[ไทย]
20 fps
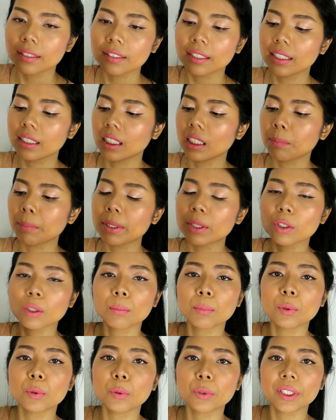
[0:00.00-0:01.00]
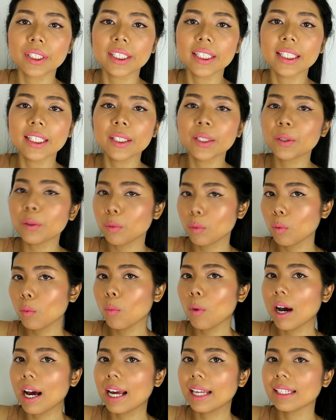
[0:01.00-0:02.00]
สีนี้เป็นชมพูที่
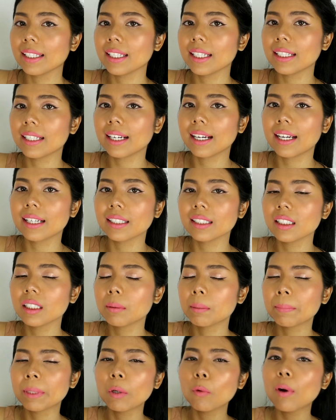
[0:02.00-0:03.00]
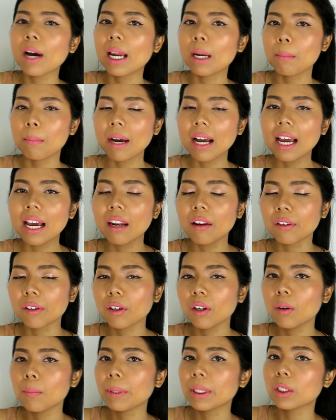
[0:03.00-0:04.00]
หวานดีนะคะ คือมันไม่หวานมากแล้
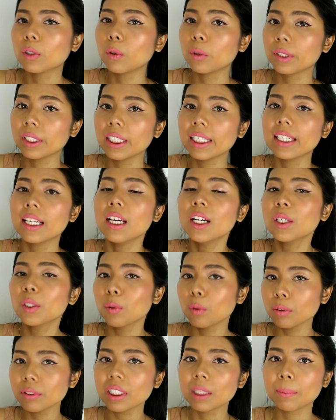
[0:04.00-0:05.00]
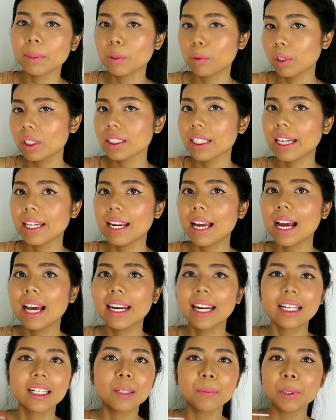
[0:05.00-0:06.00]
วก็เป็นโทนที่ทุกสีผิวก็ใช้ได้
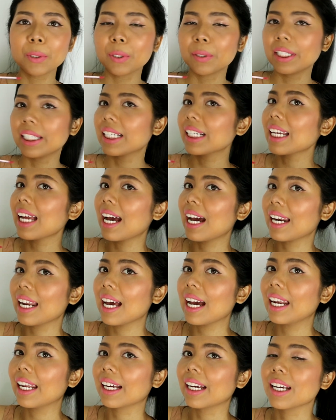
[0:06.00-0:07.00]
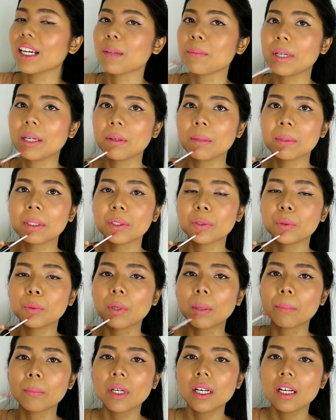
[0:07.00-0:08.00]
นะ คือผิวอย่างนี้ก็ทาได้นะคะเห็นไหมว่ามันดู
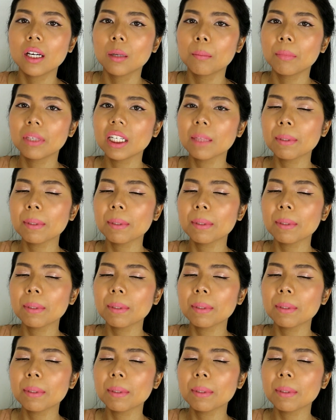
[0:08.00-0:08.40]
แบบไม่